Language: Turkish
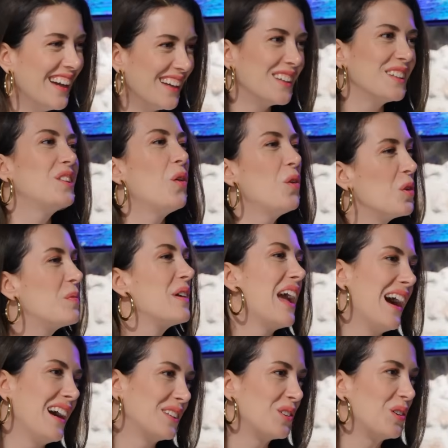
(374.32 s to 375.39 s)
Peki bir Doğru şey bir
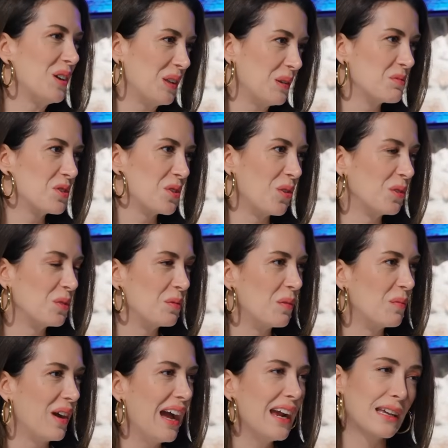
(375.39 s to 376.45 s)
yerde oyalamış oldum
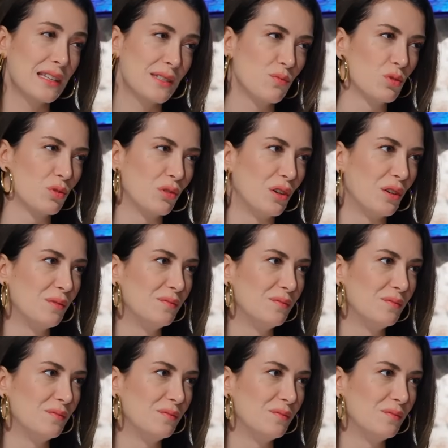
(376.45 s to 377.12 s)
ama. Herkes mutlu.